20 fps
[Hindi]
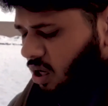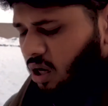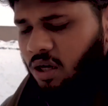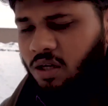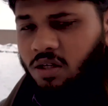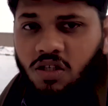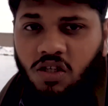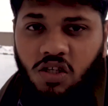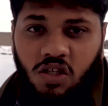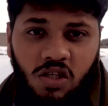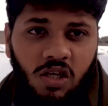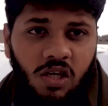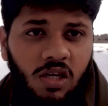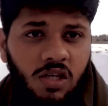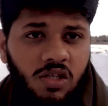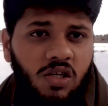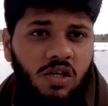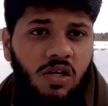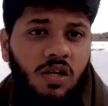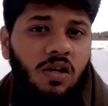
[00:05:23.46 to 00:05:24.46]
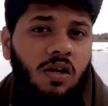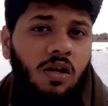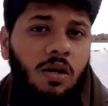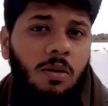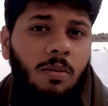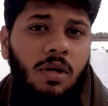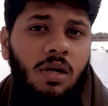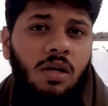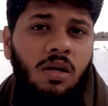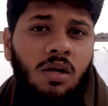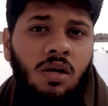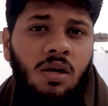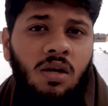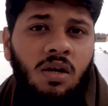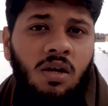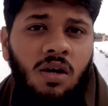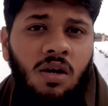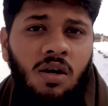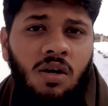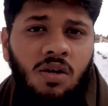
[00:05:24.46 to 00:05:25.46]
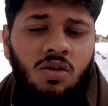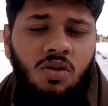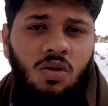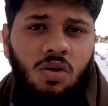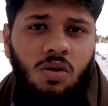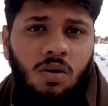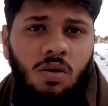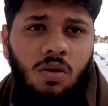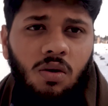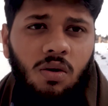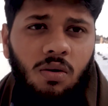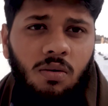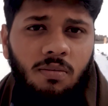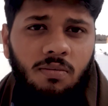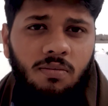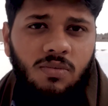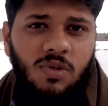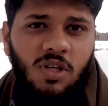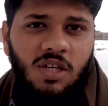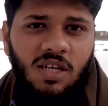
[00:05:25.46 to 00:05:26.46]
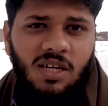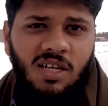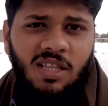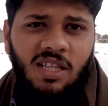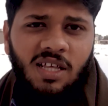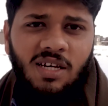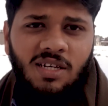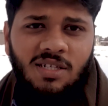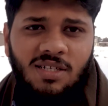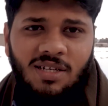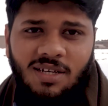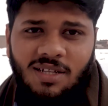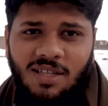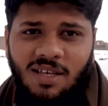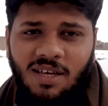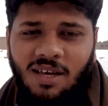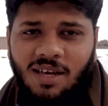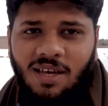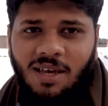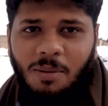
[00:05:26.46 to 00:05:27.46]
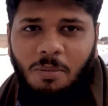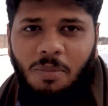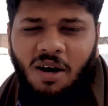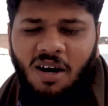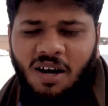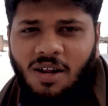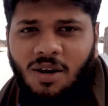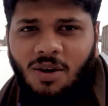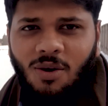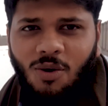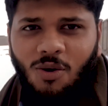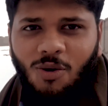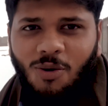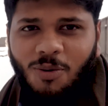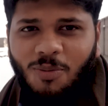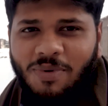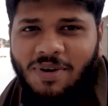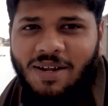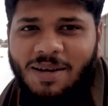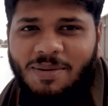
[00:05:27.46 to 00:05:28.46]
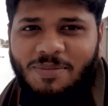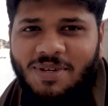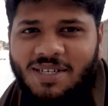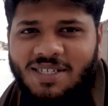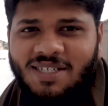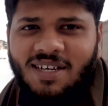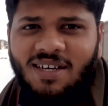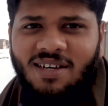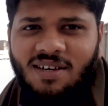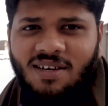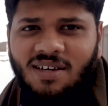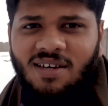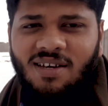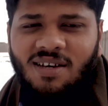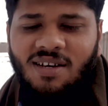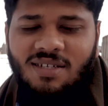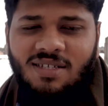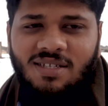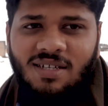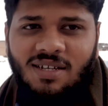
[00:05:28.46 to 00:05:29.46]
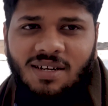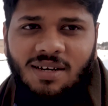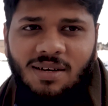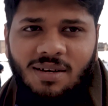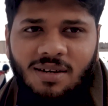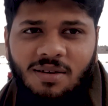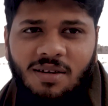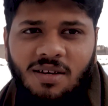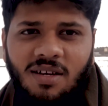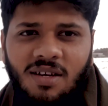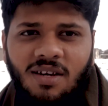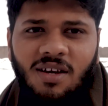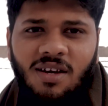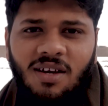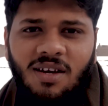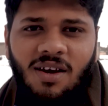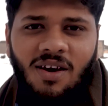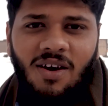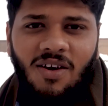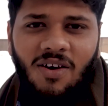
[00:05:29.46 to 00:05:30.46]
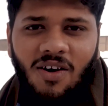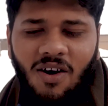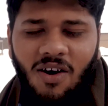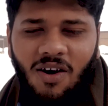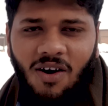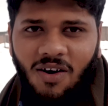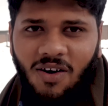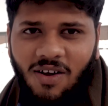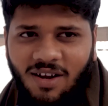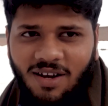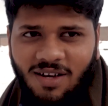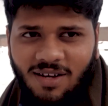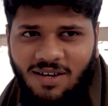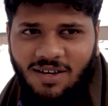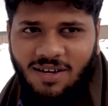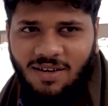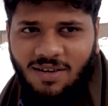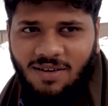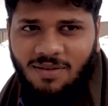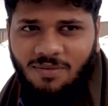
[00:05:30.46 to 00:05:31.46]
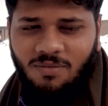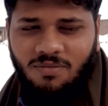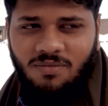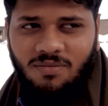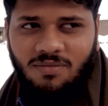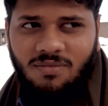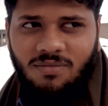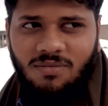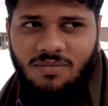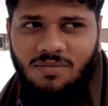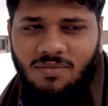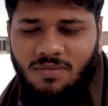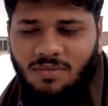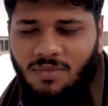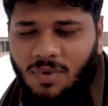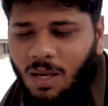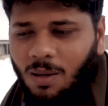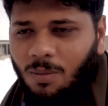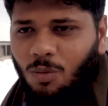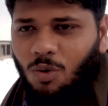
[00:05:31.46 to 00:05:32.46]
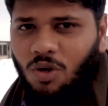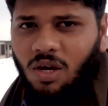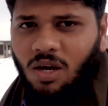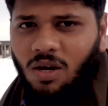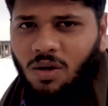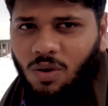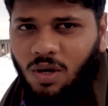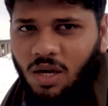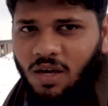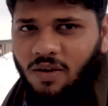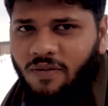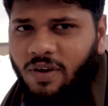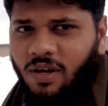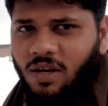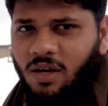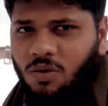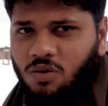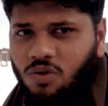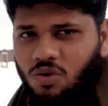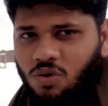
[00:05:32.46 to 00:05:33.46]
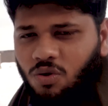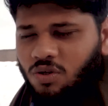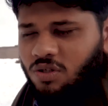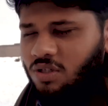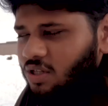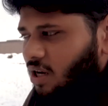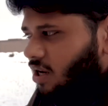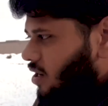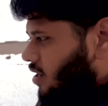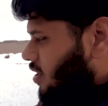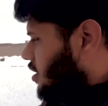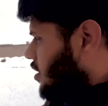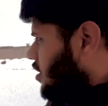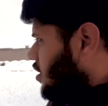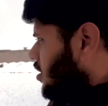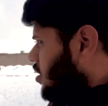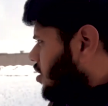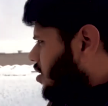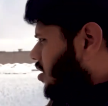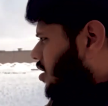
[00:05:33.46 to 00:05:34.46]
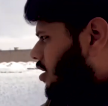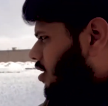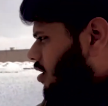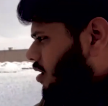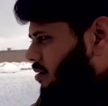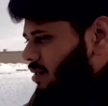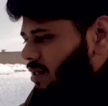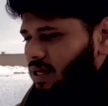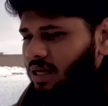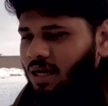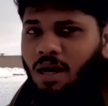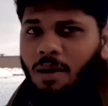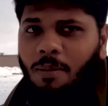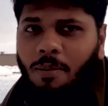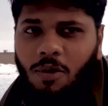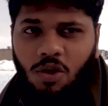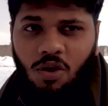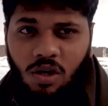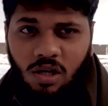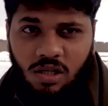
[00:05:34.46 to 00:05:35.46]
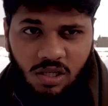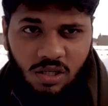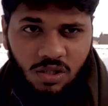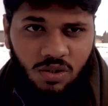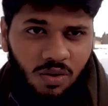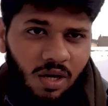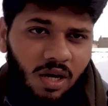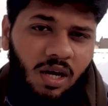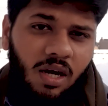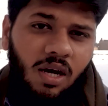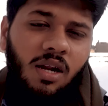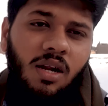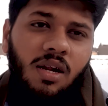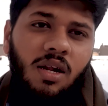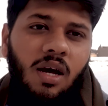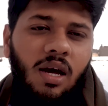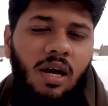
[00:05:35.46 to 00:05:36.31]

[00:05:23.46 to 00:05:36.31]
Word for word: हाँ जी छः इंच है तकरीबन तो जैसे कि देख सकते हैं ये पागल लोग घूम रहे हैं पीछे हंस रहे हैं और हम लोग यहाँ रुके हुए हैं कुछ दोस्त आ रहे हैं हमें यहाँ पे थोड़ा सा इन्जॉय करना